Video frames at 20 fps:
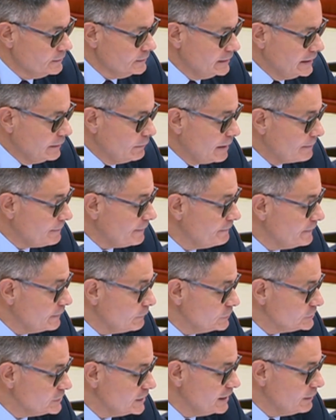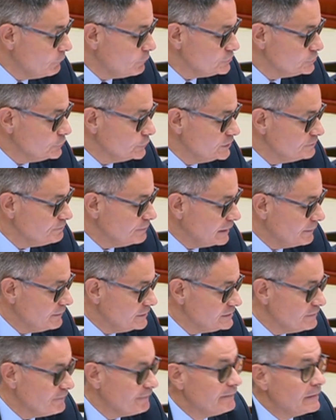Le voy a plantear una serie de cuestiones para ver
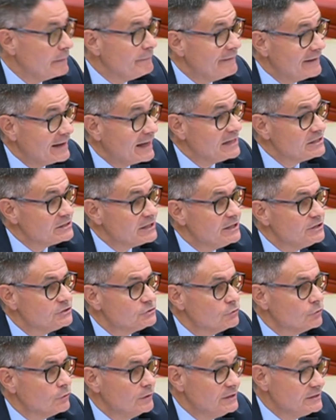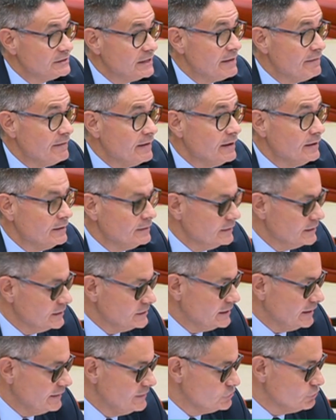si efectivamente casa esto con esta idea que
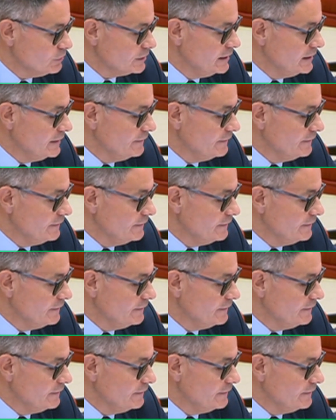se ha dicho aquí